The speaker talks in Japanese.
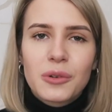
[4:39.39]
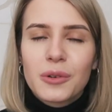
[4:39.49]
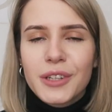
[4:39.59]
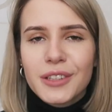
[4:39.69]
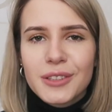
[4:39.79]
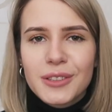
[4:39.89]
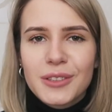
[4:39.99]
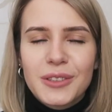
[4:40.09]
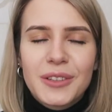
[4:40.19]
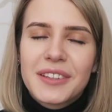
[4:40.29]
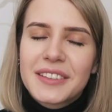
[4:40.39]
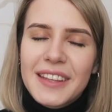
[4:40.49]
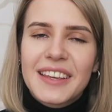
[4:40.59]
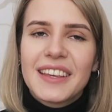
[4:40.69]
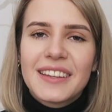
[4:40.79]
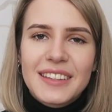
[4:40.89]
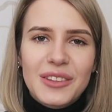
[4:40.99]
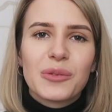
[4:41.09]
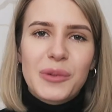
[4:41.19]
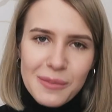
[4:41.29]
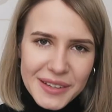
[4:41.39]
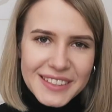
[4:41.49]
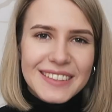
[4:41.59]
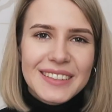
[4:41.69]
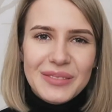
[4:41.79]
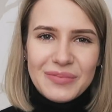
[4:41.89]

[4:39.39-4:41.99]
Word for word: 効率的だと思います